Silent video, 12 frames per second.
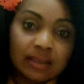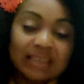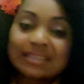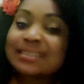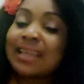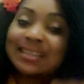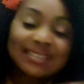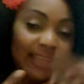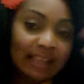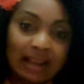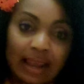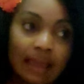Ça,
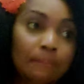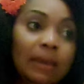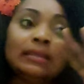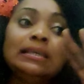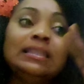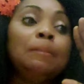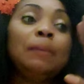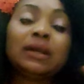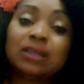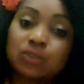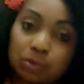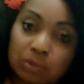c'est clair, mais il n'est pas
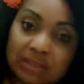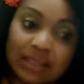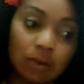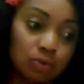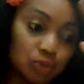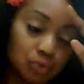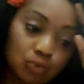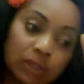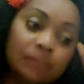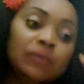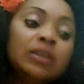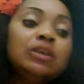question de ça aujourd'hui.
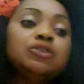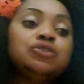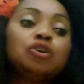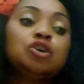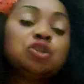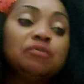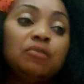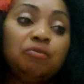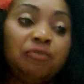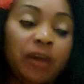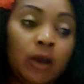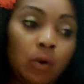Ce que je veux vous
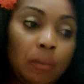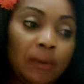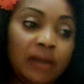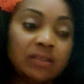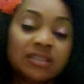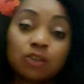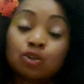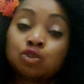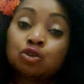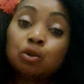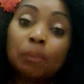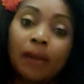faire comprendre, c'est que
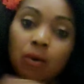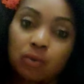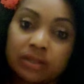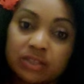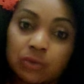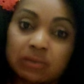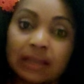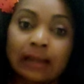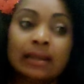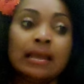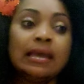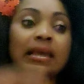sur le plan horizontal,
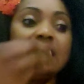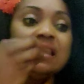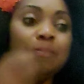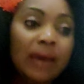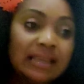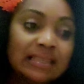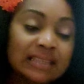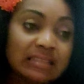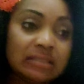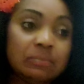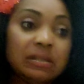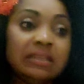
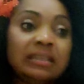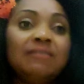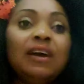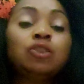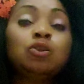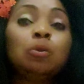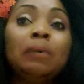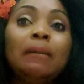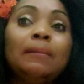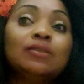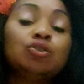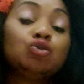l'hypersensibilité va te
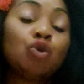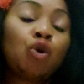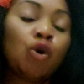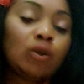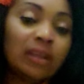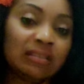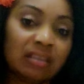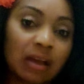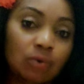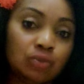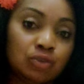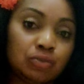permettre de connecter à
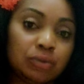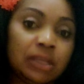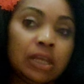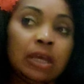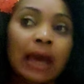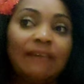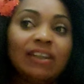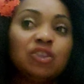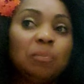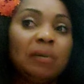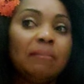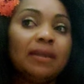autrui, va te
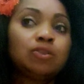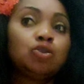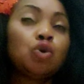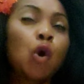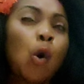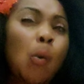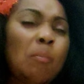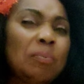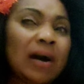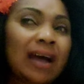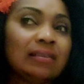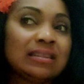permettre de
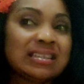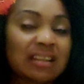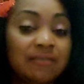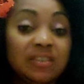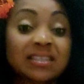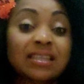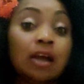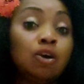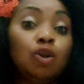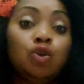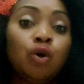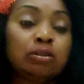comprendre très vite, sans que
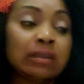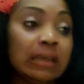l'autre,